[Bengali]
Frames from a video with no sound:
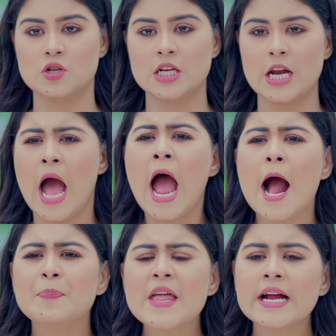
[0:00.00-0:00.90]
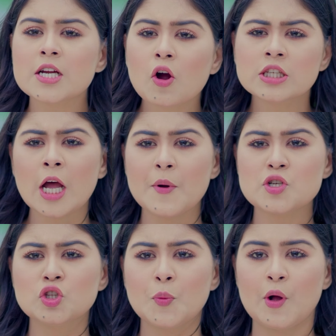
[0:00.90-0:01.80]
করছেন না আপনি একটা কথা
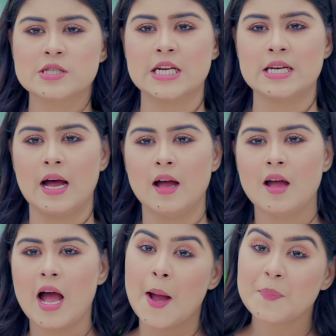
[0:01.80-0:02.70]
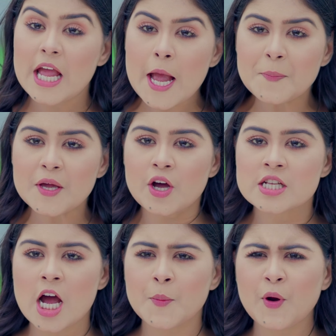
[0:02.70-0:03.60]
পর্যন্ত বলছেন না আপনি এমপি
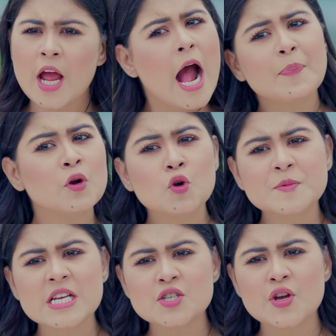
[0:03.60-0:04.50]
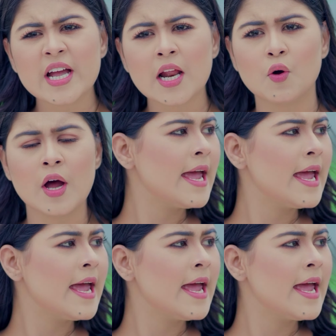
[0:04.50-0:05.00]
হয়ে যাওয়ার পরে আপনার রূপ চেঞ্জ হয়ে গেল